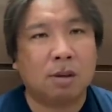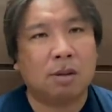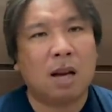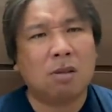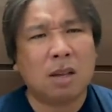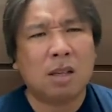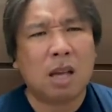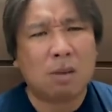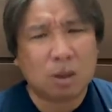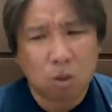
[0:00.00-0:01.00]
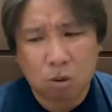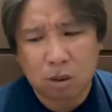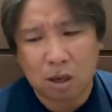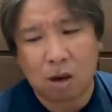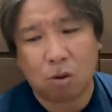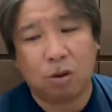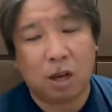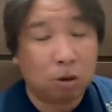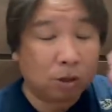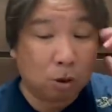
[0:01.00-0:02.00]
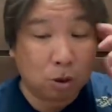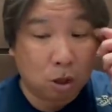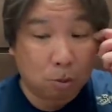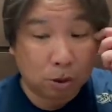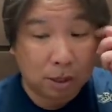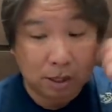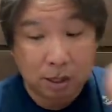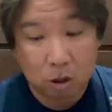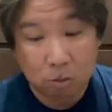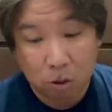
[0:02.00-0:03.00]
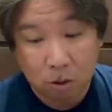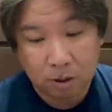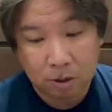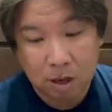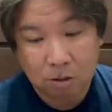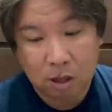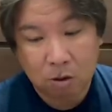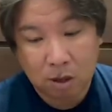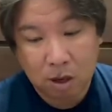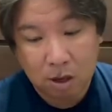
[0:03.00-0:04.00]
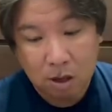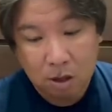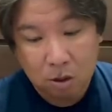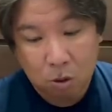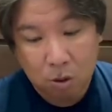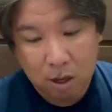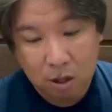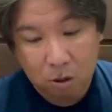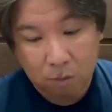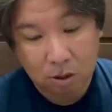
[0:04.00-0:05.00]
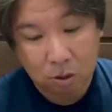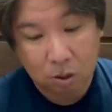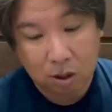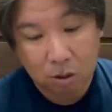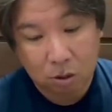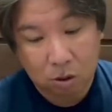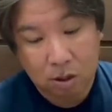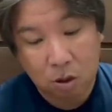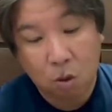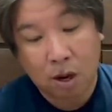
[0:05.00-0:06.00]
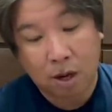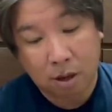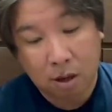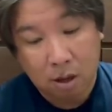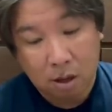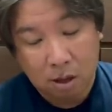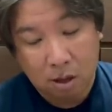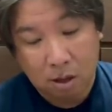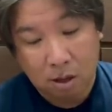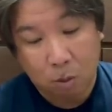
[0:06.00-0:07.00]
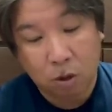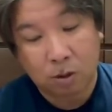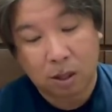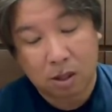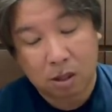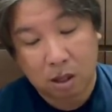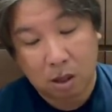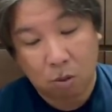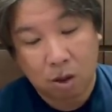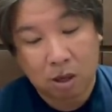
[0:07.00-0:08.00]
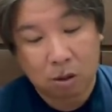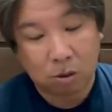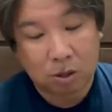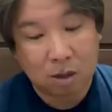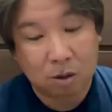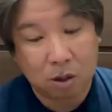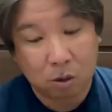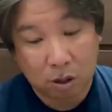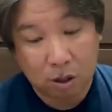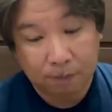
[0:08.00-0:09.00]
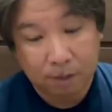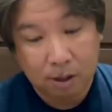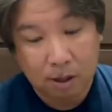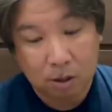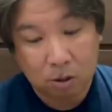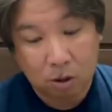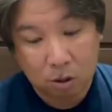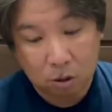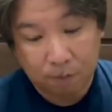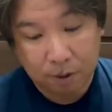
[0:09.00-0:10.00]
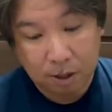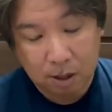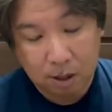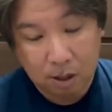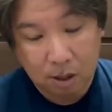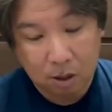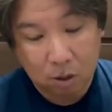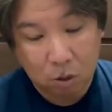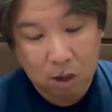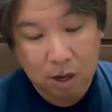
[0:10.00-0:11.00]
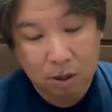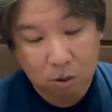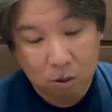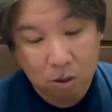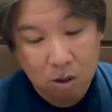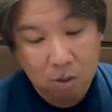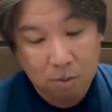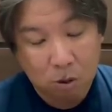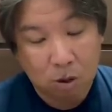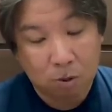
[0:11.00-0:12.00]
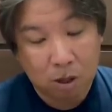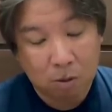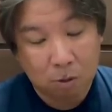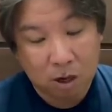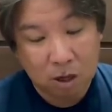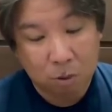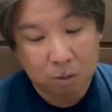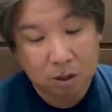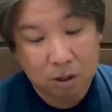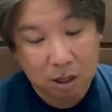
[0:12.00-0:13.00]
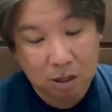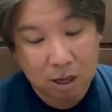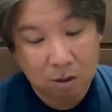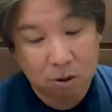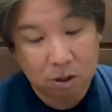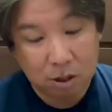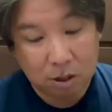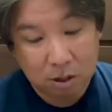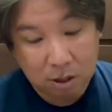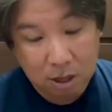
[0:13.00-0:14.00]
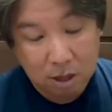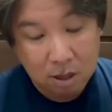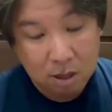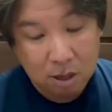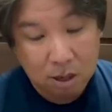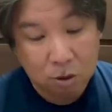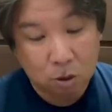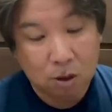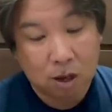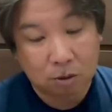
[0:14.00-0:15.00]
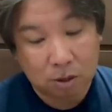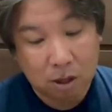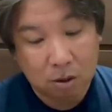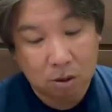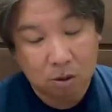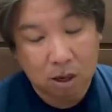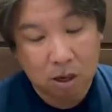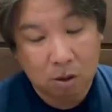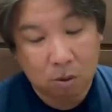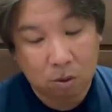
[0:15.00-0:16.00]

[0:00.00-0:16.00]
楽天戦は特に結構ね、いろんなことが思ったんだども、楽天のね、攻撃の時の4回ね、えー、茂木の打席、ワンアウト三塁の時、えー、それと、えー、5回の、まあ、これもね、アイドピッチで三塁に行って、えー、黒川のね、えー、